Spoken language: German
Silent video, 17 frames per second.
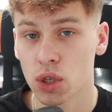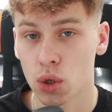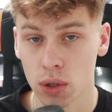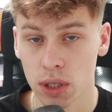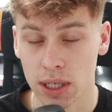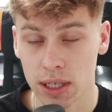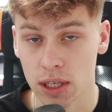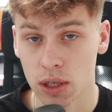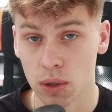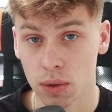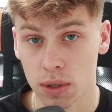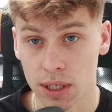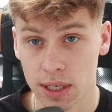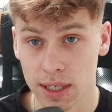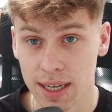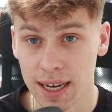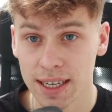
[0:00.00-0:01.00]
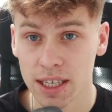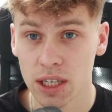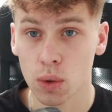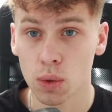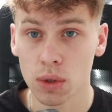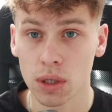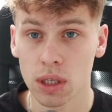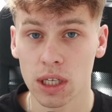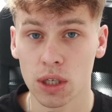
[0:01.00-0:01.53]
grundsätzlich unsere Seite
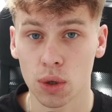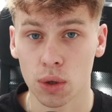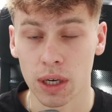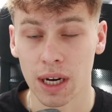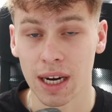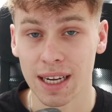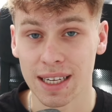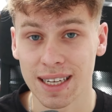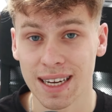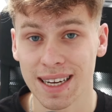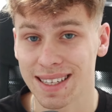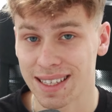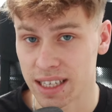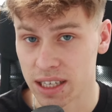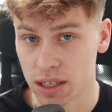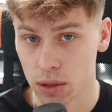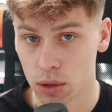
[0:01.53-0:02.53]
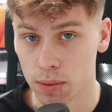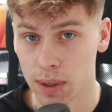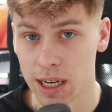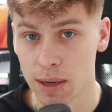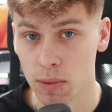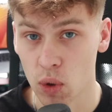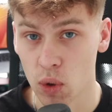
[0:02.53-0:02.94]
und die Tonalität gegenüber dem